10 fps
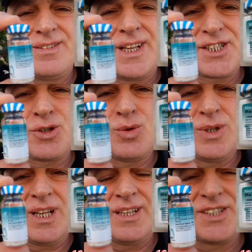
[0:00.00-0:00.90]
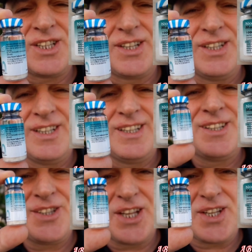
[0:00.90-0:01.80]
nasıl kullanılacağını
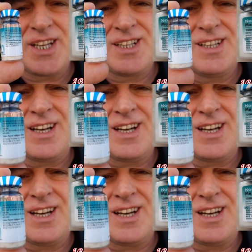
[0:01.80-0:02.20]
detaylı